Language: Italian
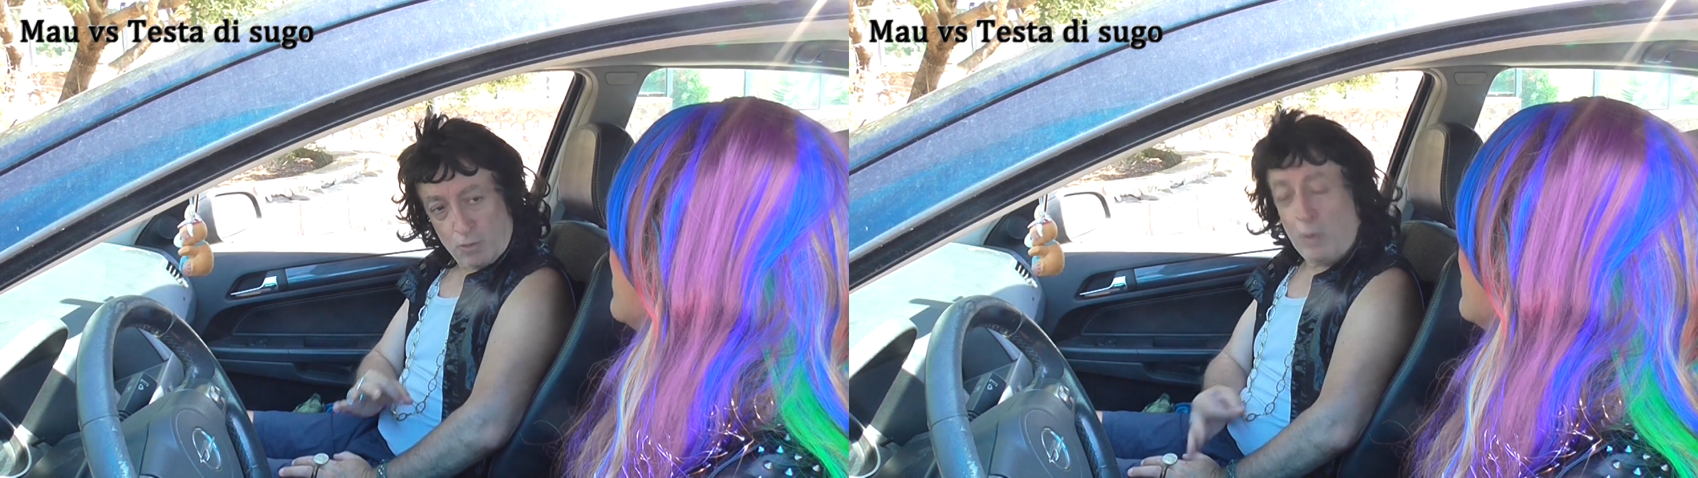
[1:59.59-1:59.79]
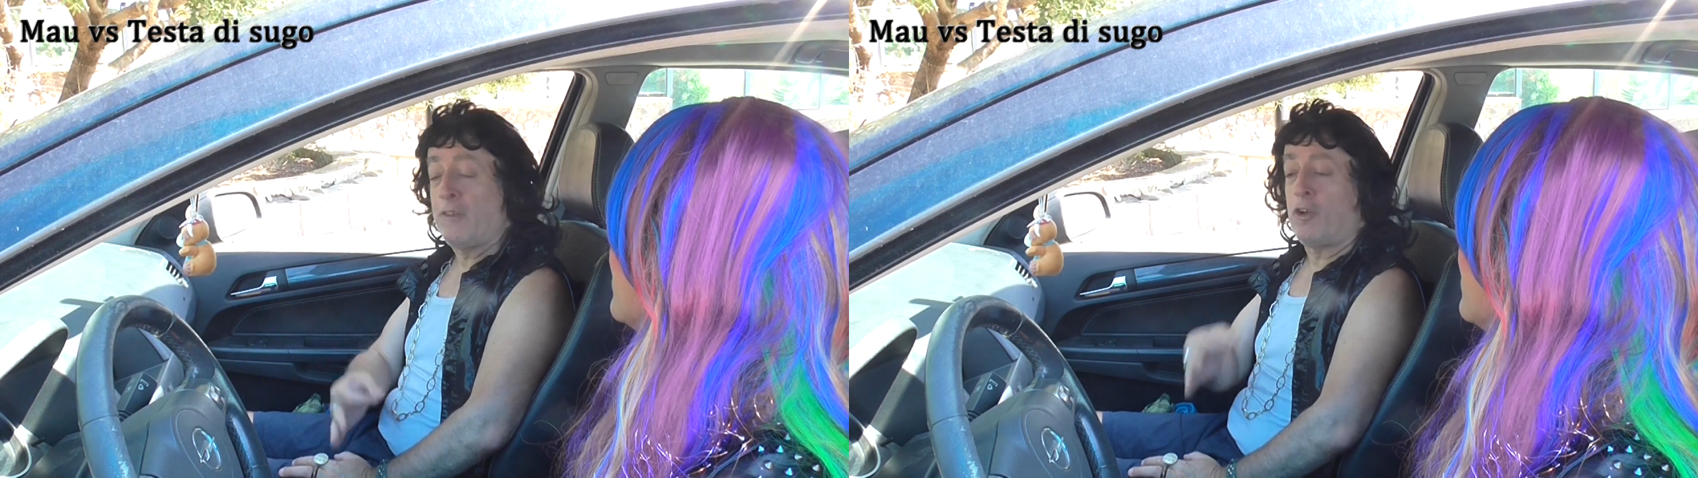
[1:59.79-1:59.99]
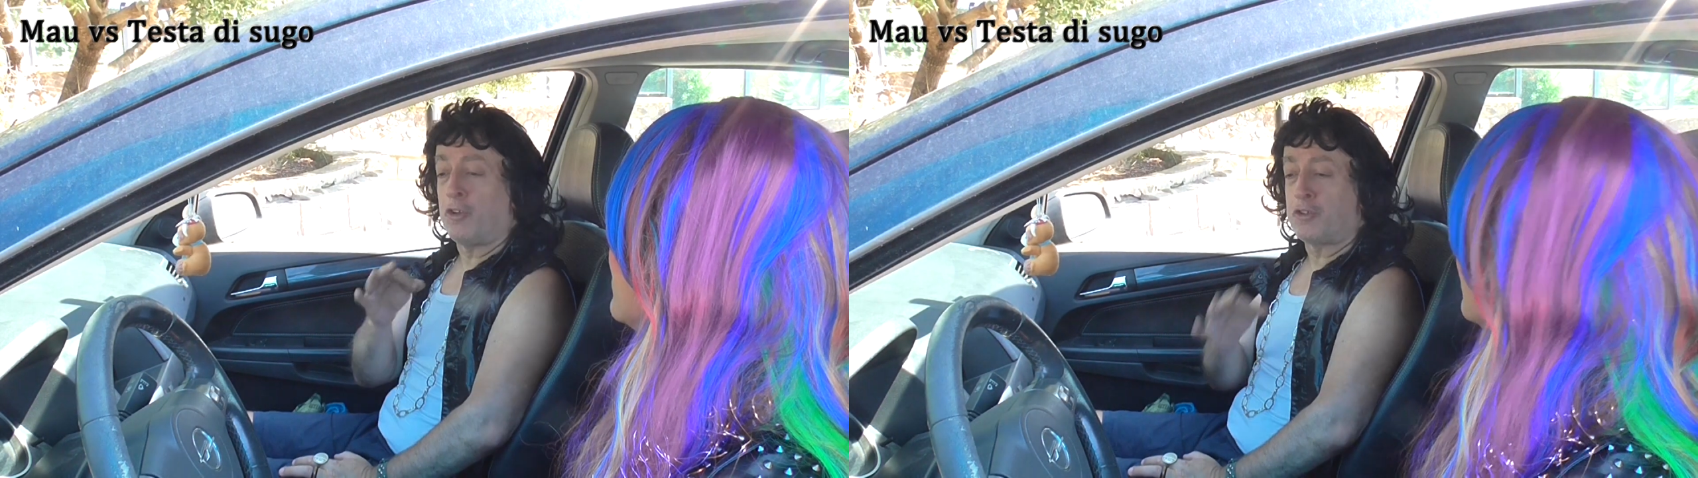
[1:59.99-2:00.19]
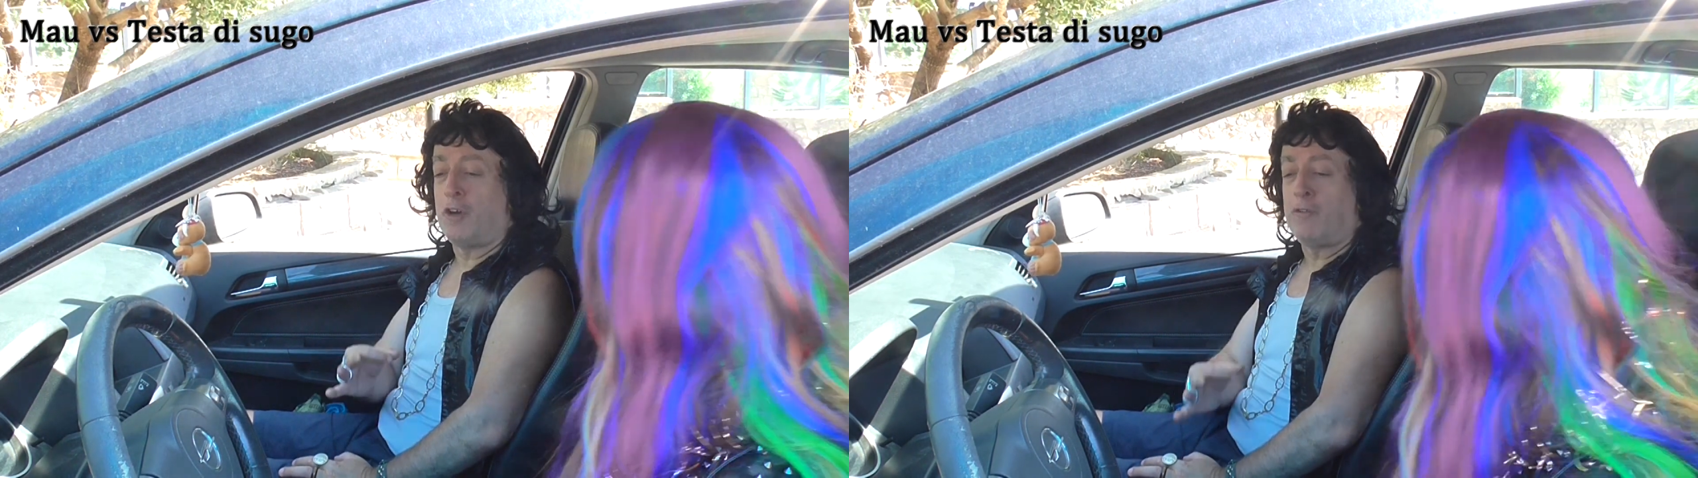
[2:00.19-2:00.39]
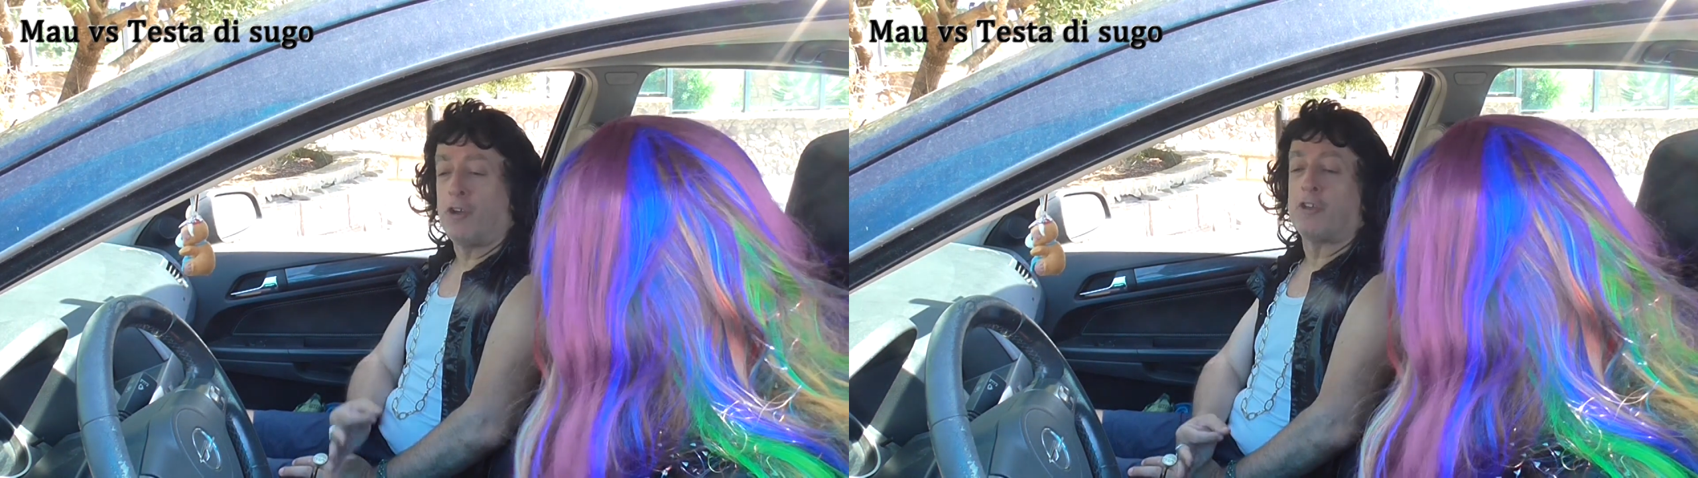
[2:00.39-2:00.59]
quando lo
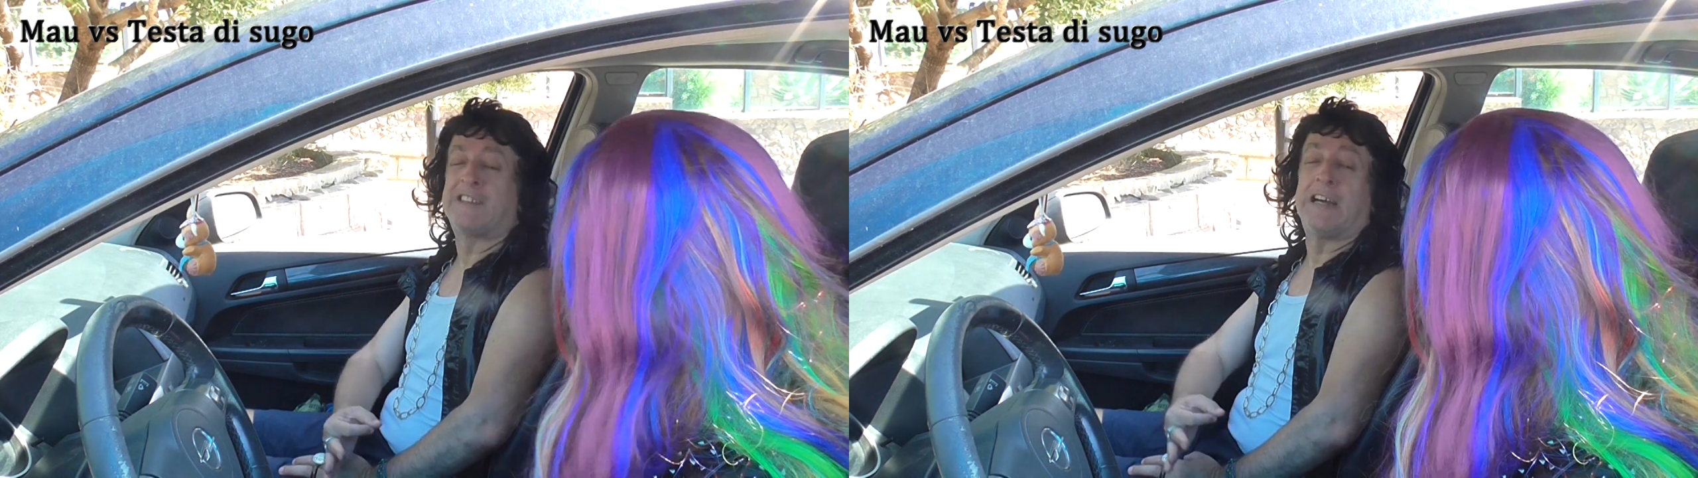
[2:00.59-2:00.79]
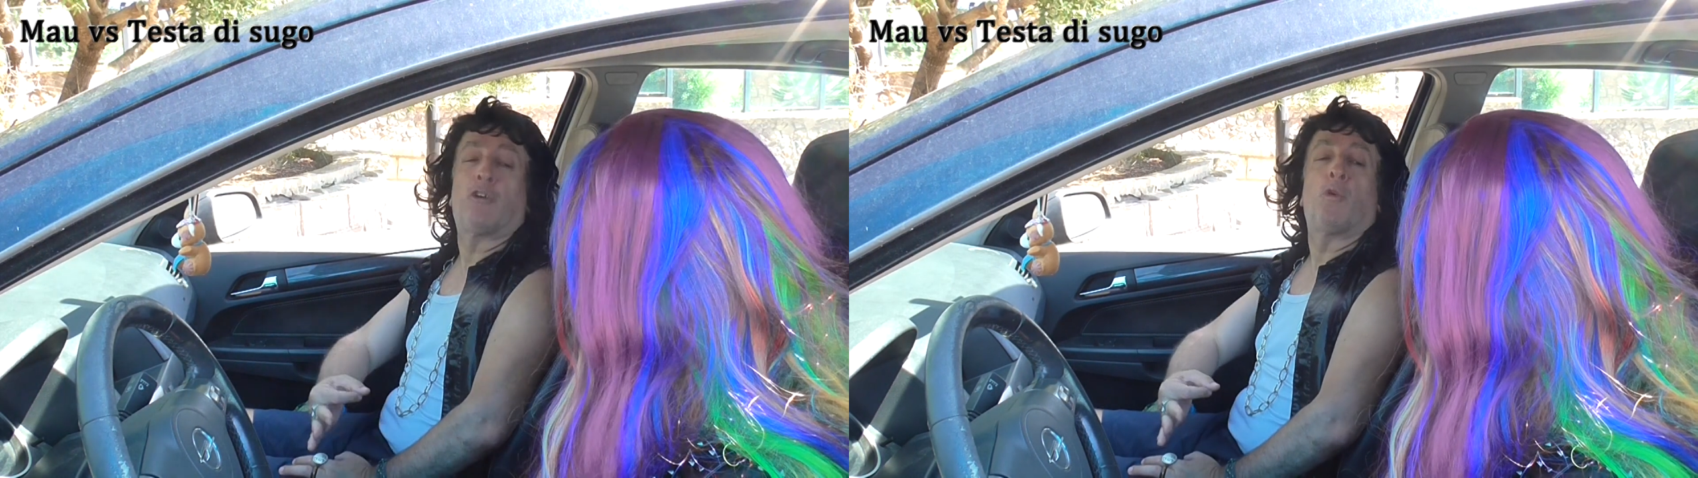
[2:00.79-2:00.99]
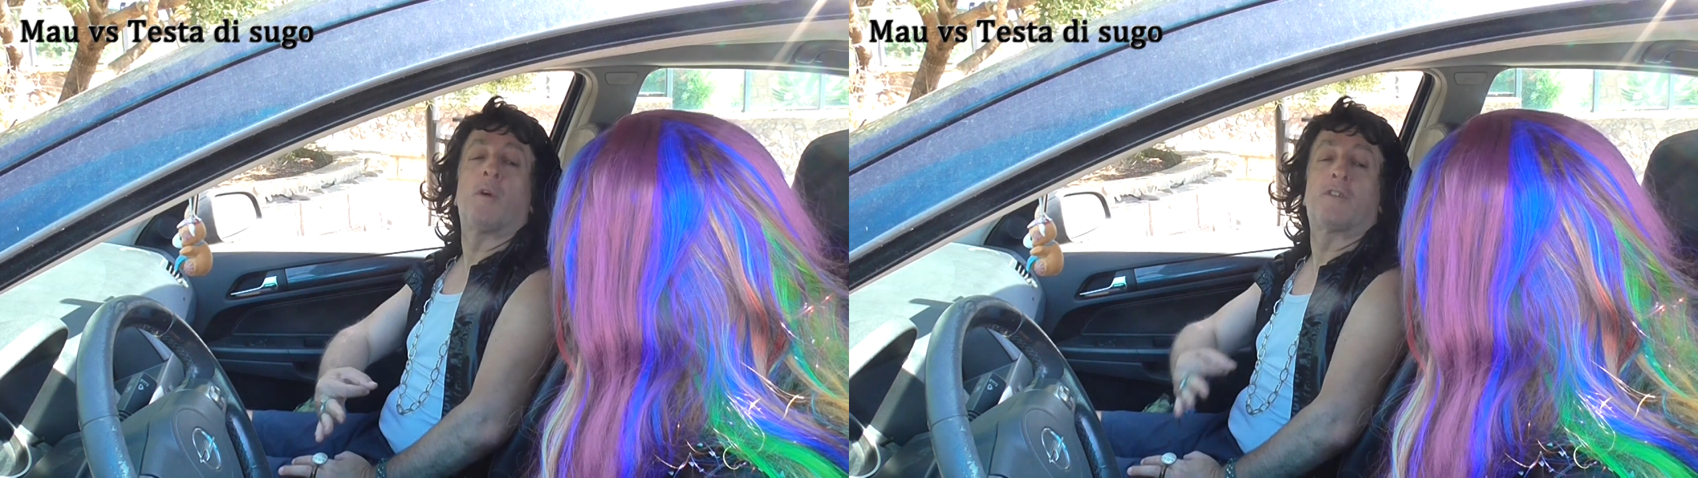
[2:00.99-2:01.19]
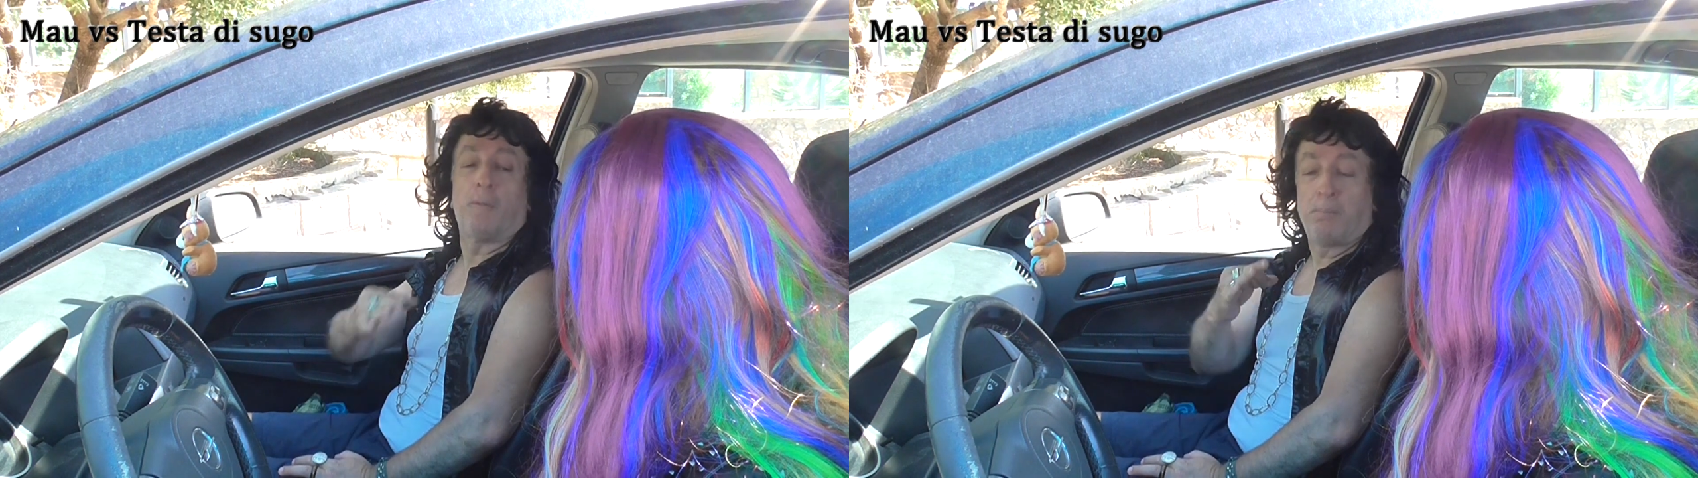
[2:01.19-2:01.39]
trovo lo zacco questo